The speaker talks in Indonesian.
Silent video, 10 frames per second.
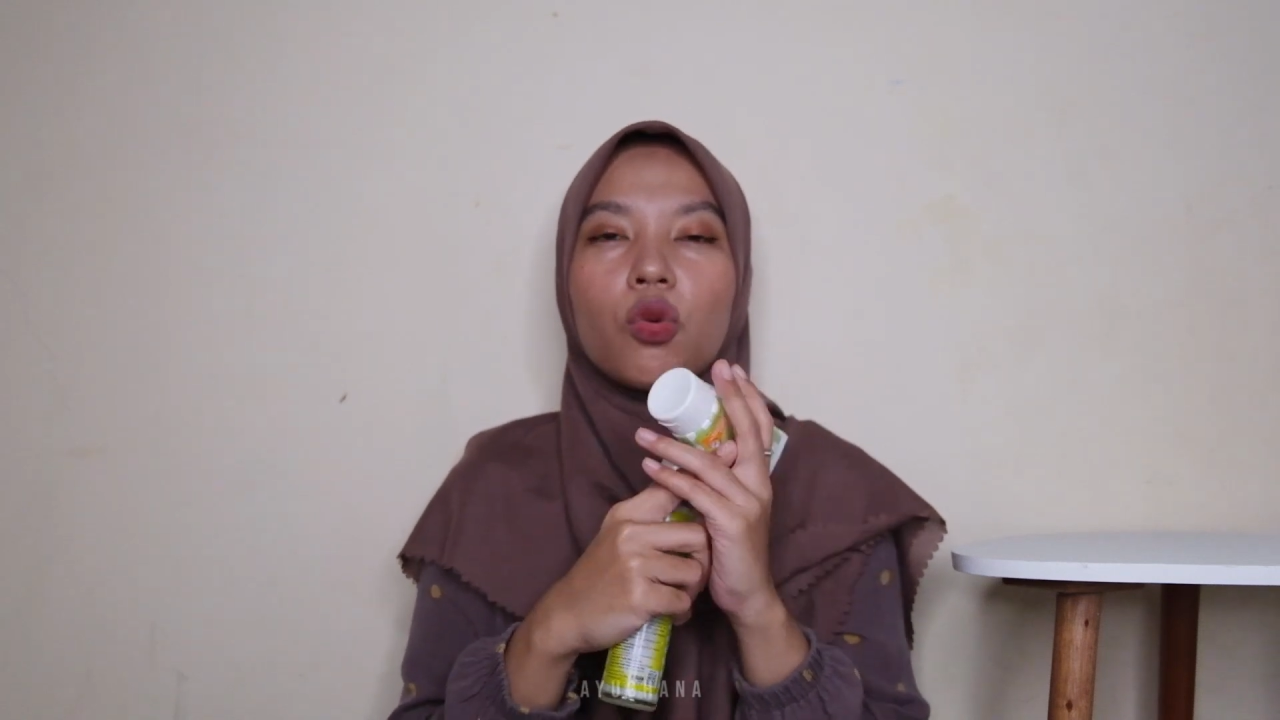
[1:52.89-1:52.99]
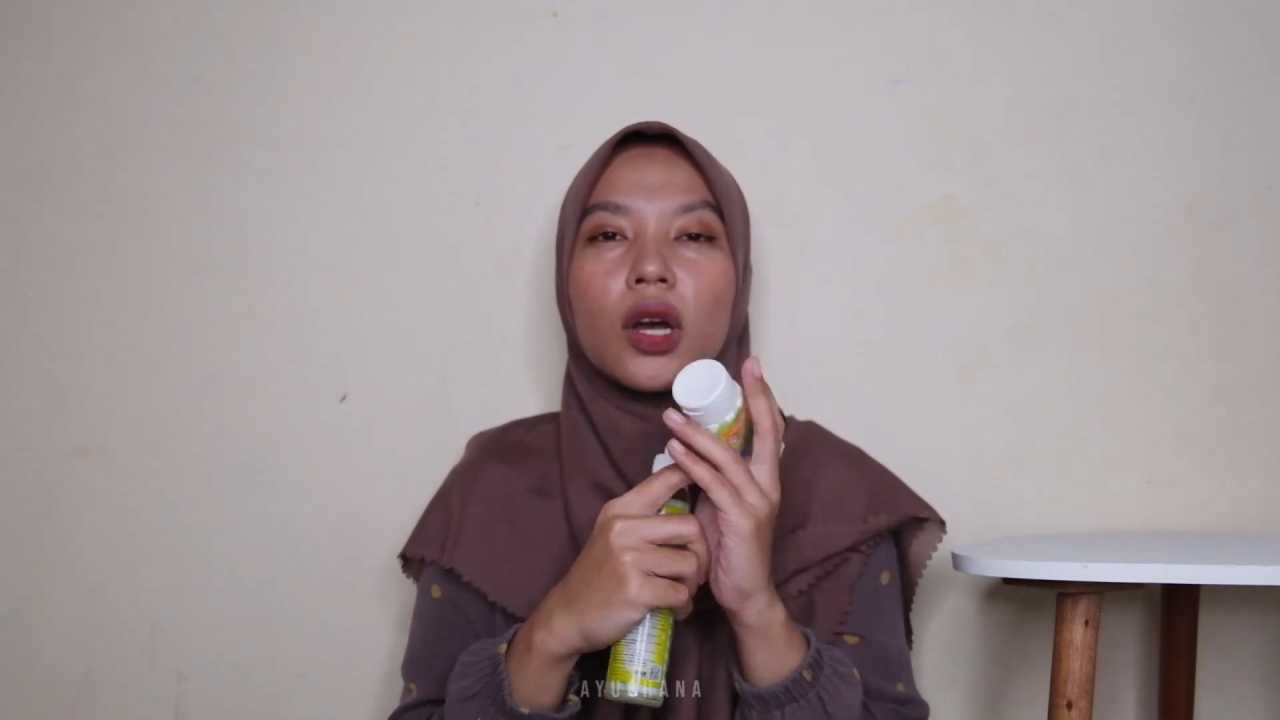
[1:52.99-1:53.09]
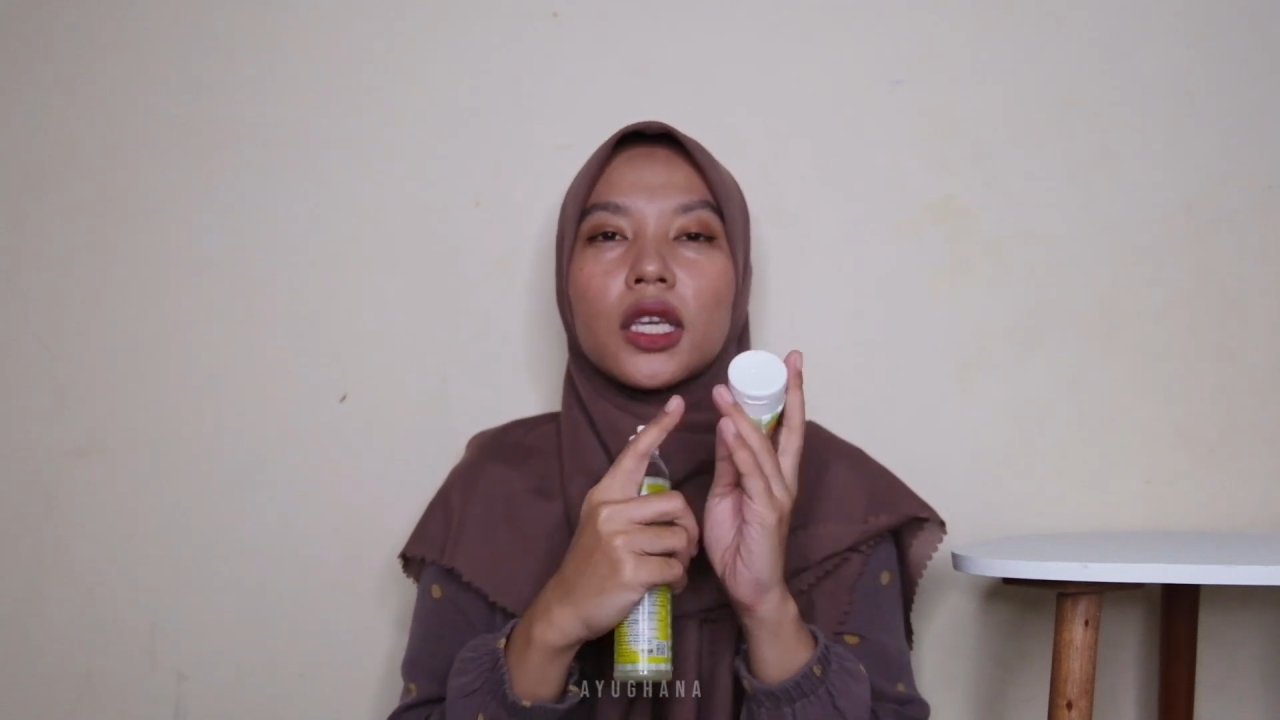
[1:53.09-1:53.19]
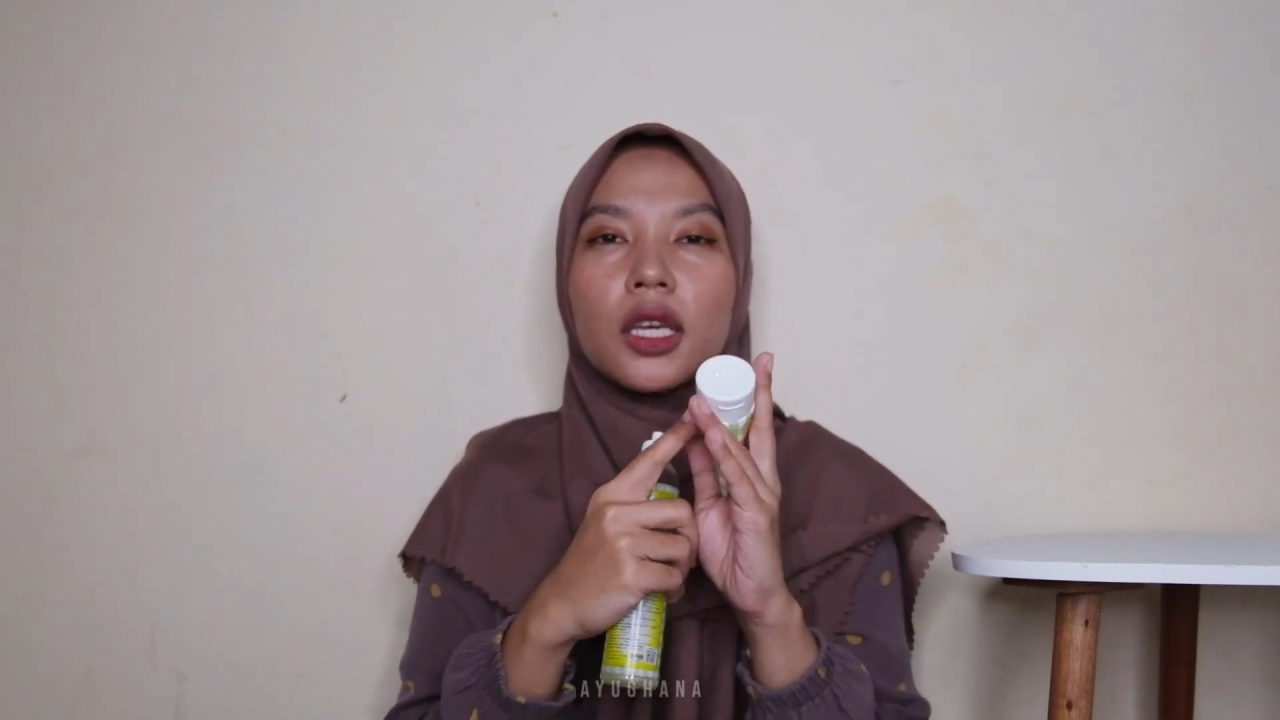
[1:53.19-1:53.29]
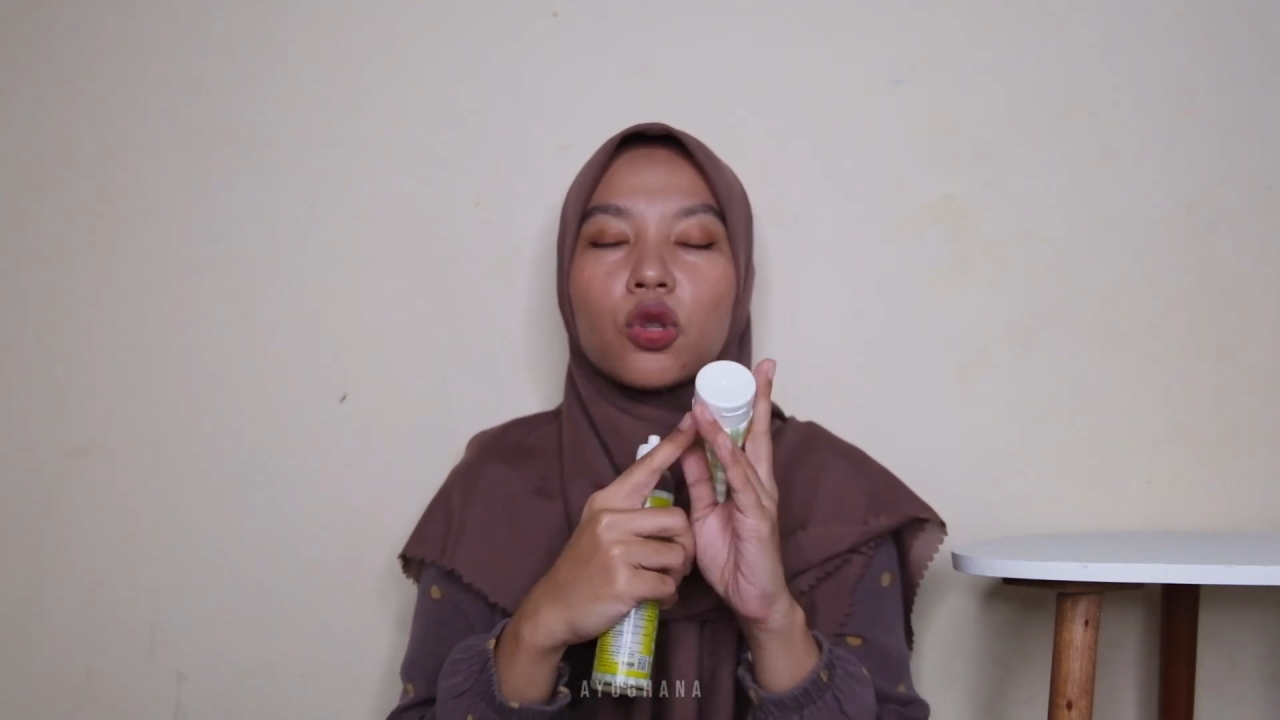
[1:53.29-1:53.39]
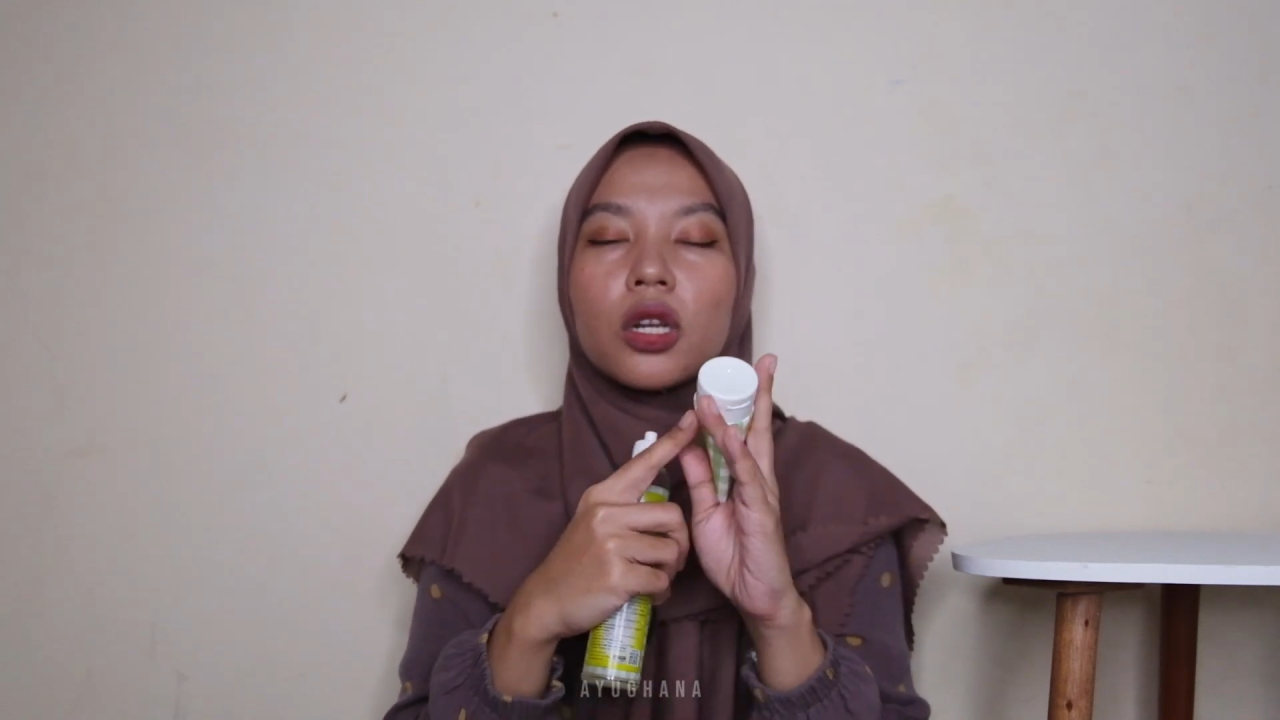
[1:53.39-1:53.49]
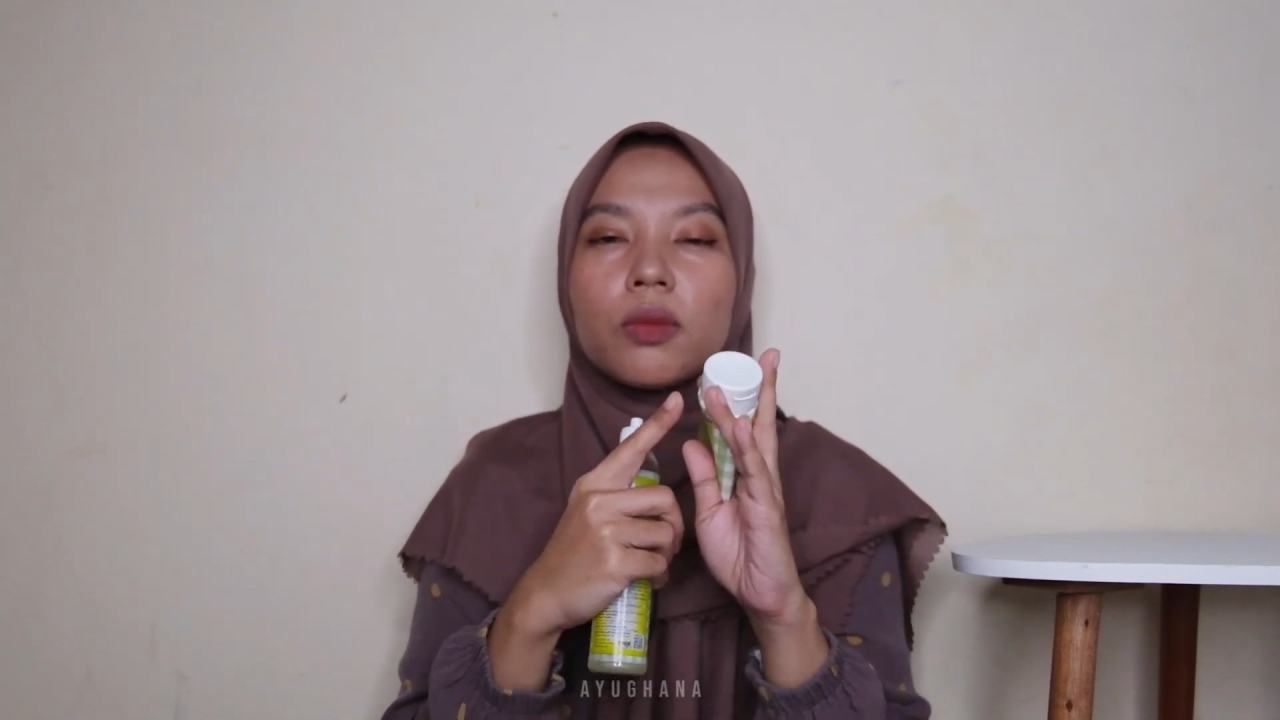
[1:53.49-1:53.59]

wanginya tuh